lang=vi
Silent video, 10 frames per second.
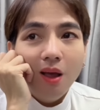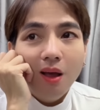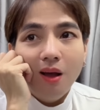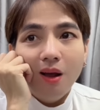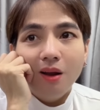
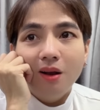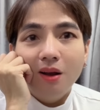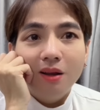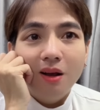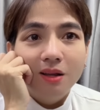à,
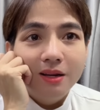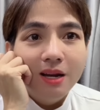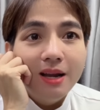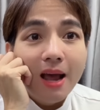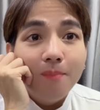rồi rồi à,
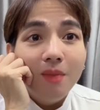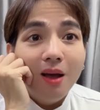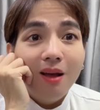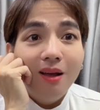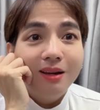đi đám
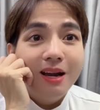à,